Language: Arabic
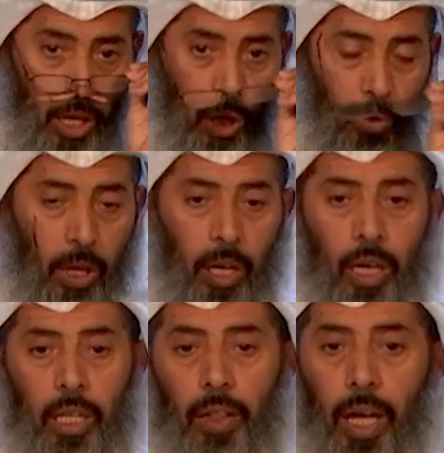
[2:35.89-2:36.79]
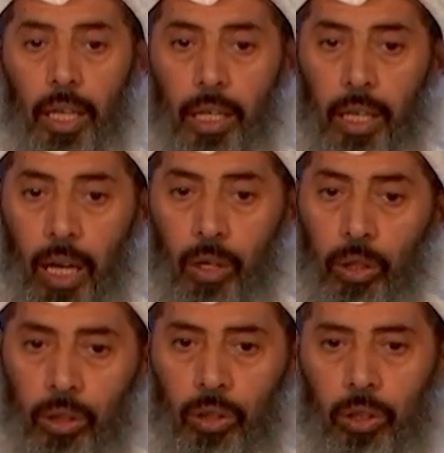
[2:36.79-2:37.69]
وكذلك
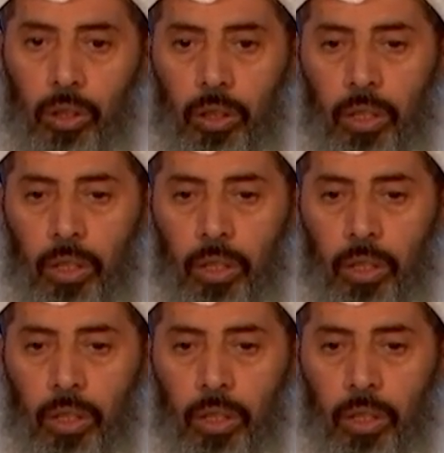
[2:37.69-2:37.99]
أخص